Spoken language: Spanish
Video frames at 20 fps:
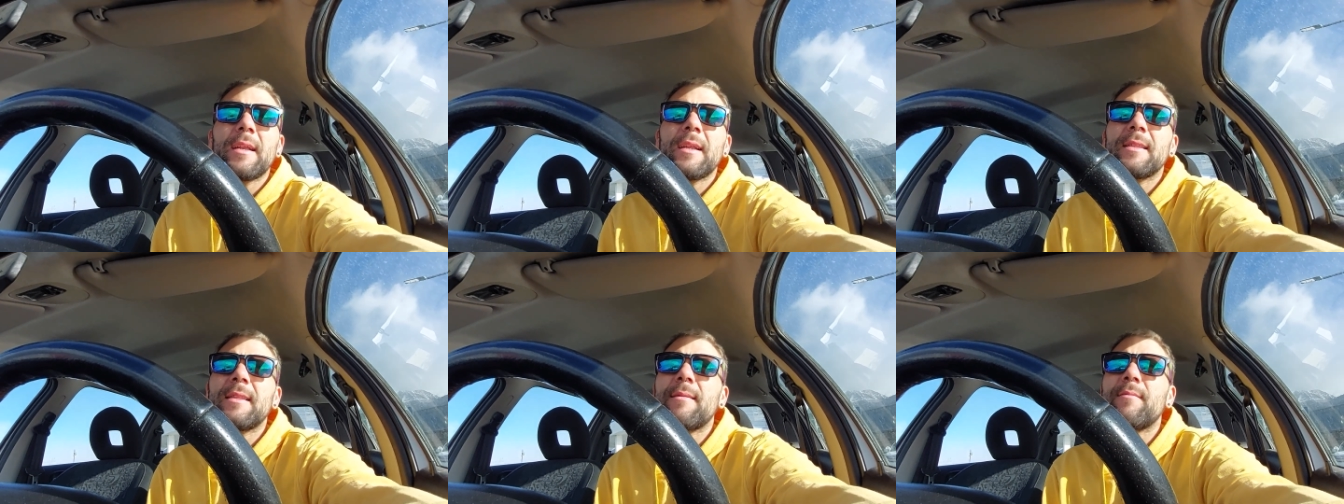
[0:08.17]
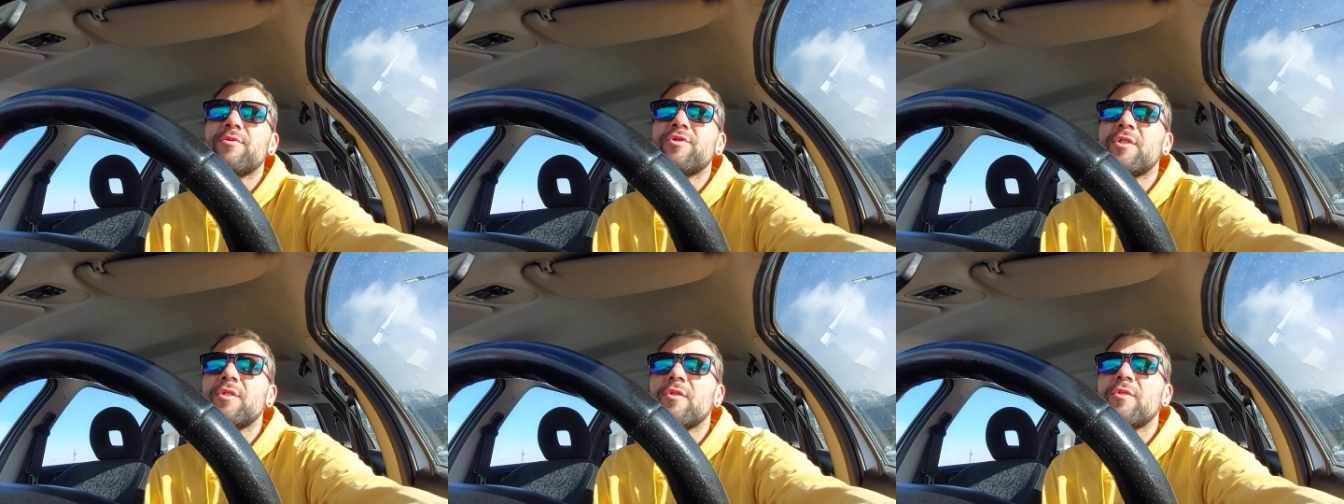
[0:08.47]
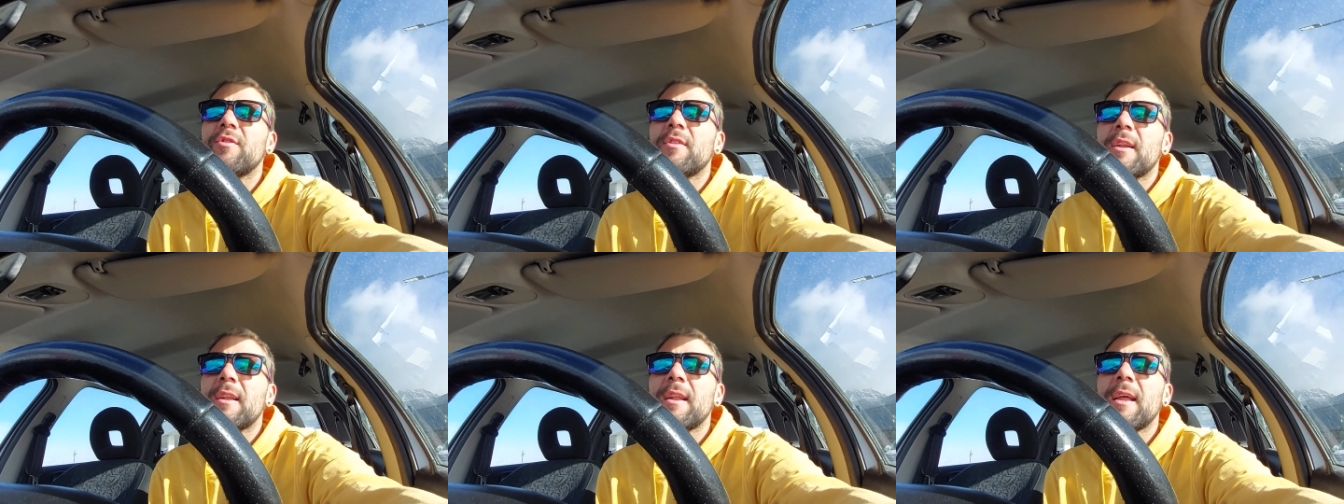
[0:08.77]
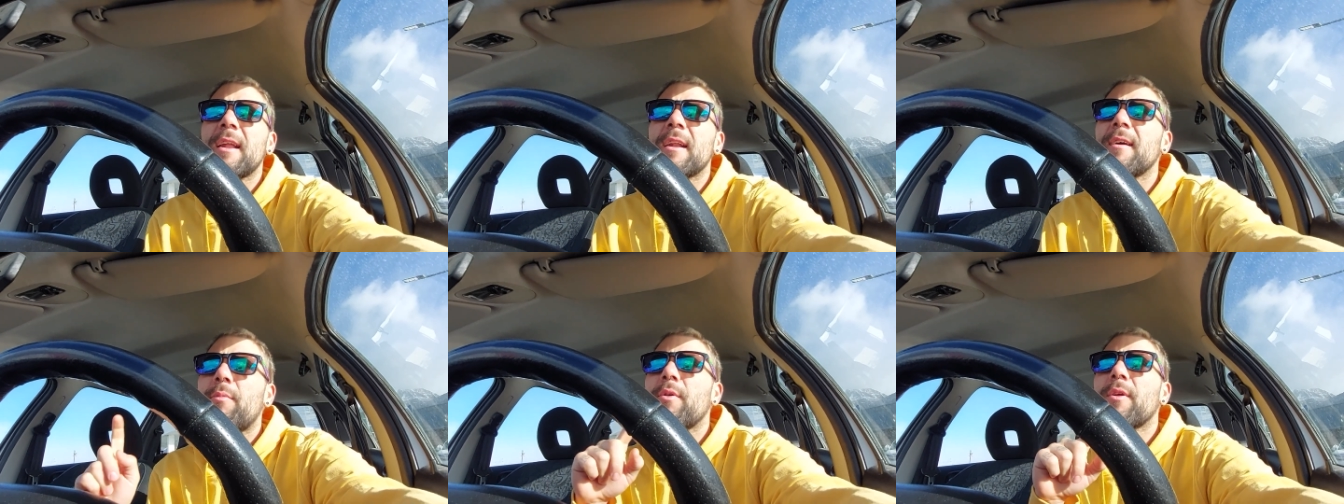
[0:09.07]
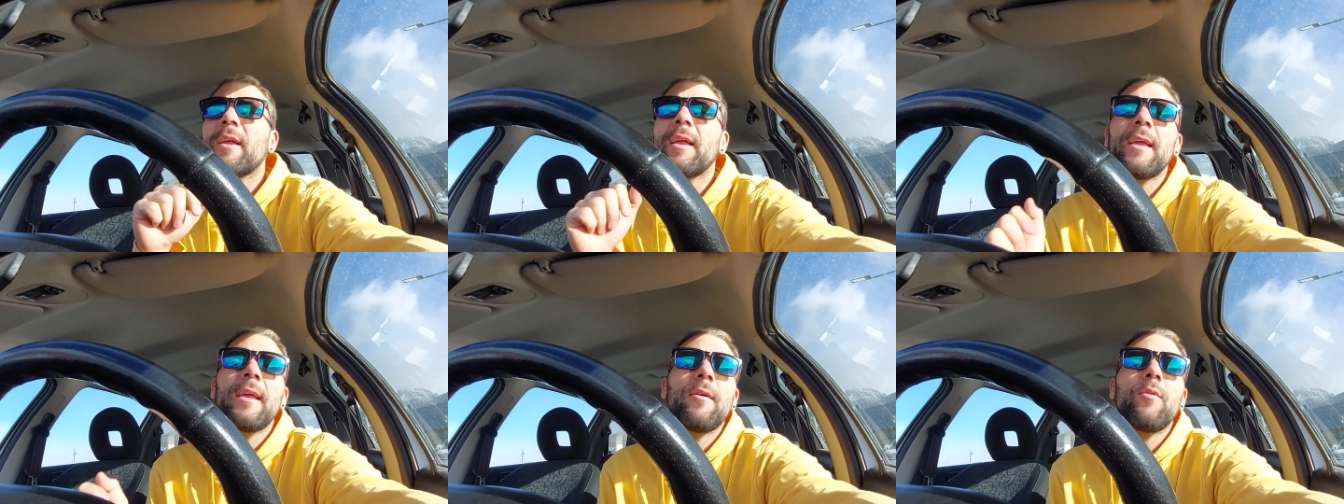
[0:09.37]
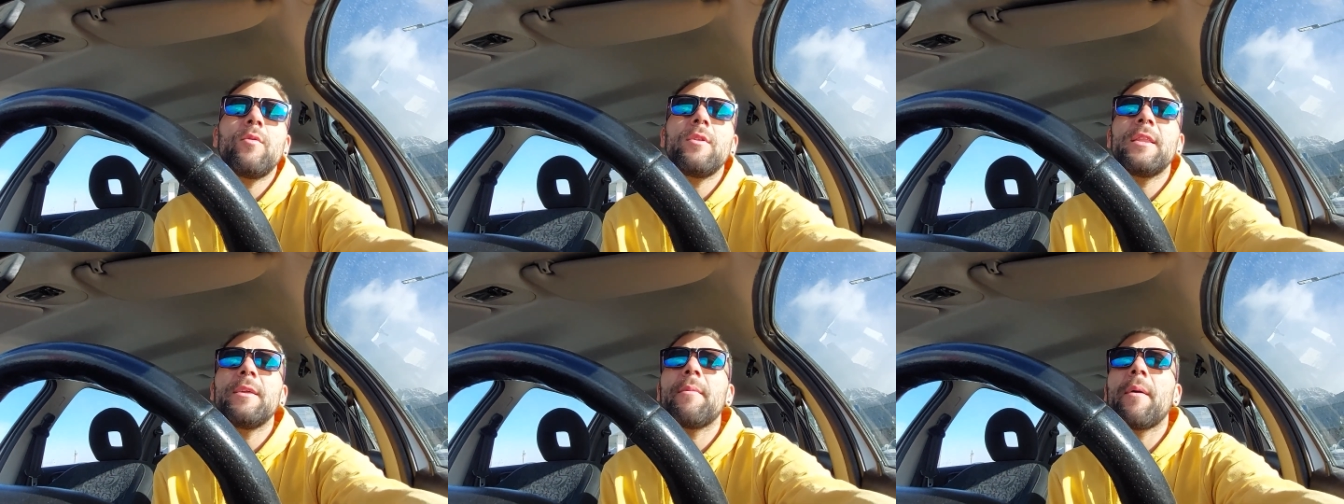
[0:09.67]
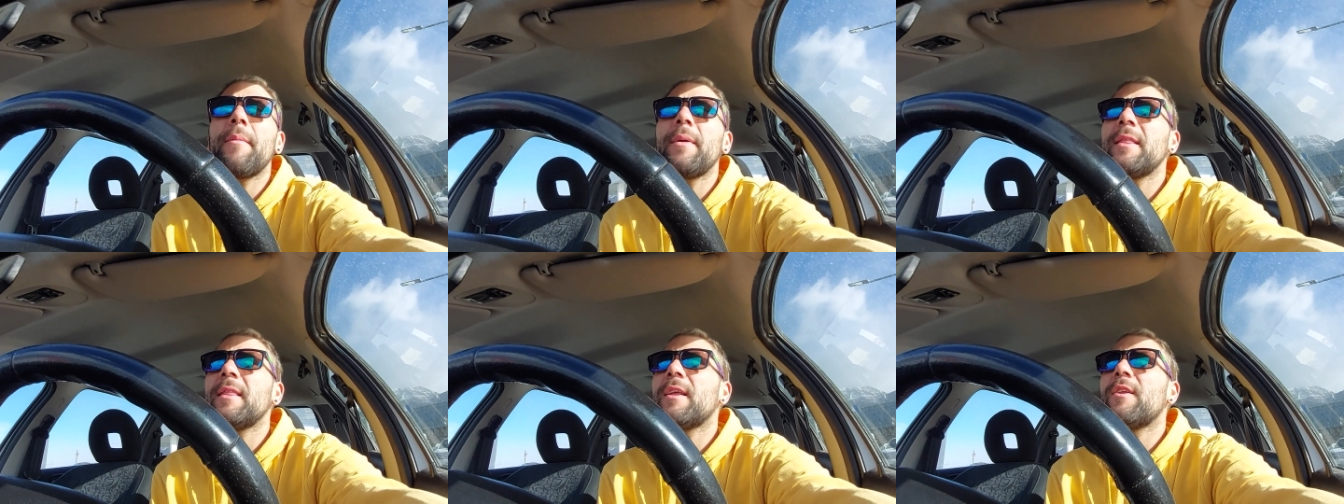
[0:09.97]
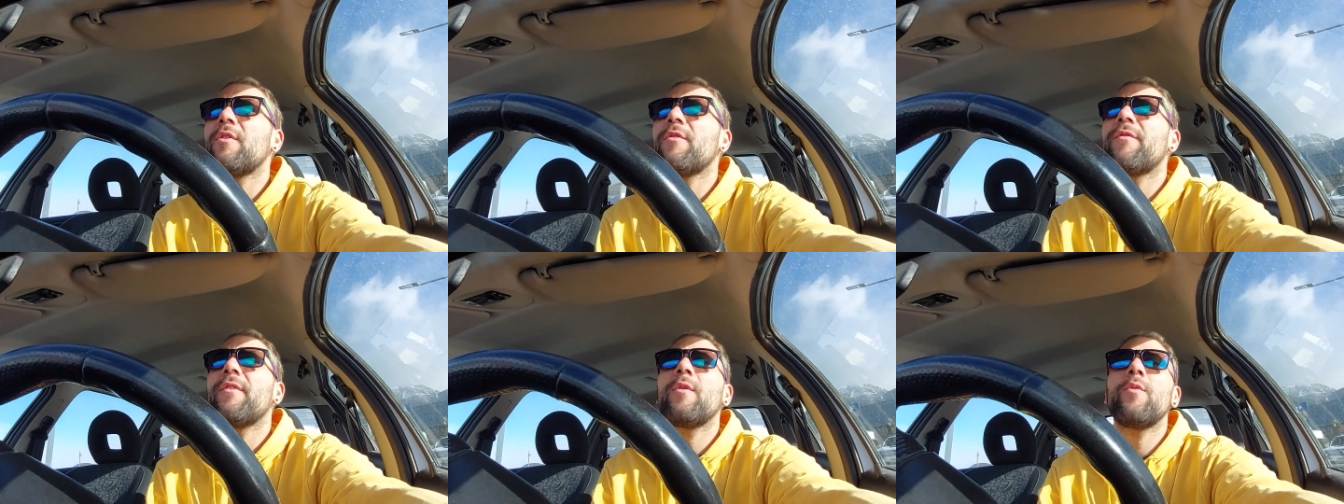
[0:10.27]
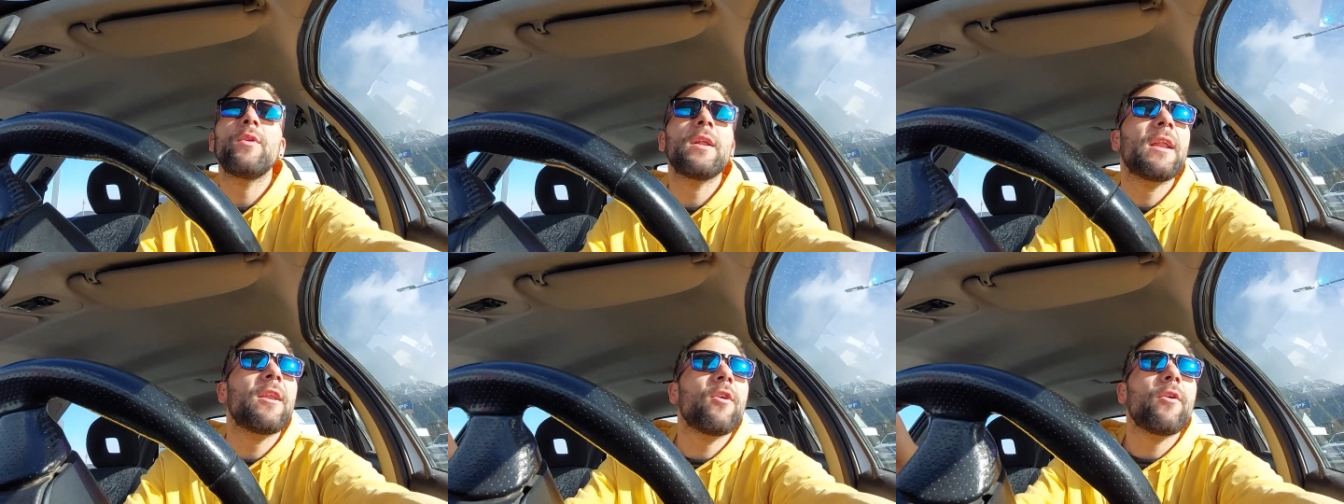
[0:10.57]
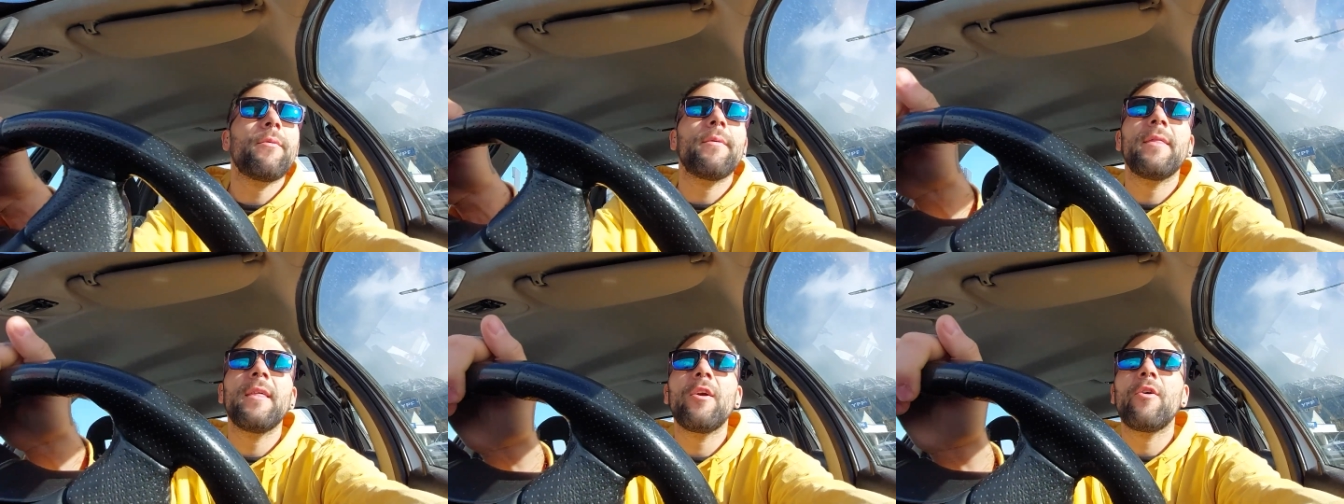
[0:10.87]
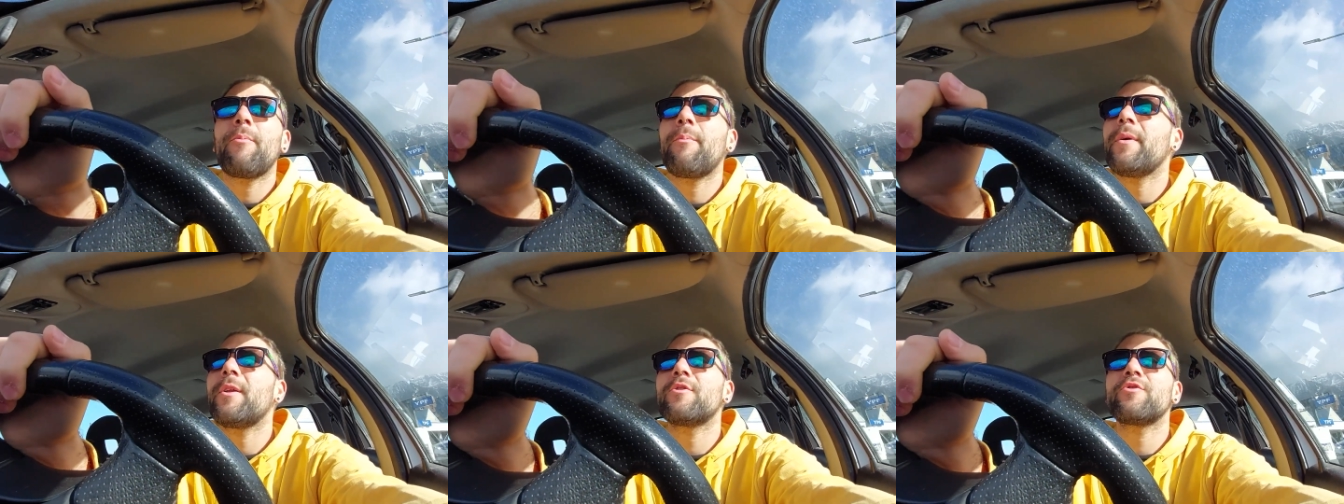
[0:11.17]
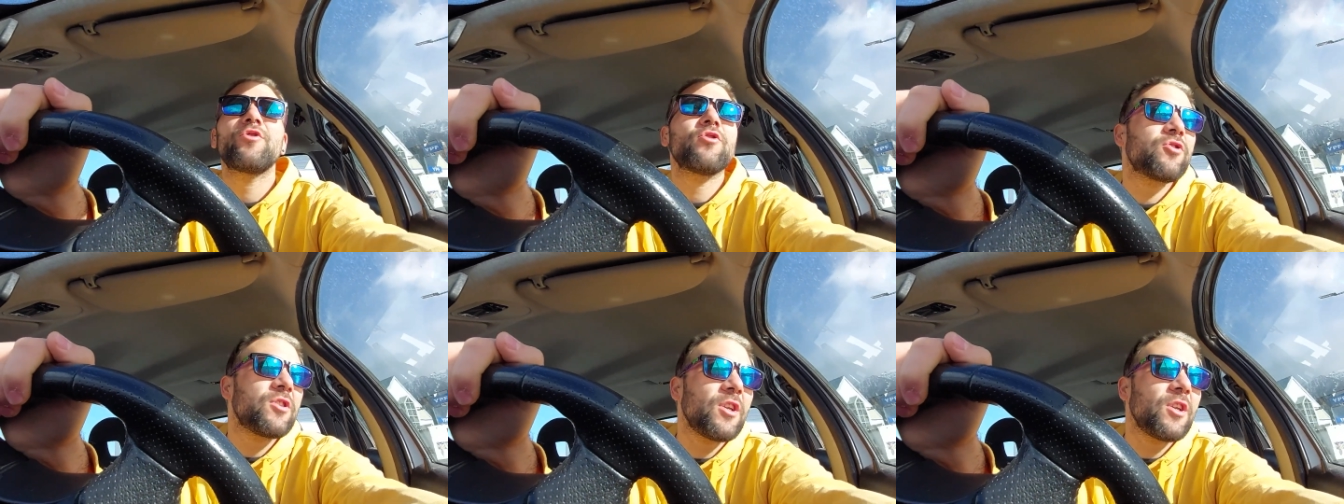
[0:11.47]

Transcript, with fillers: estamos yendo a entrenar porque últimamente no figuran los videos, pero yo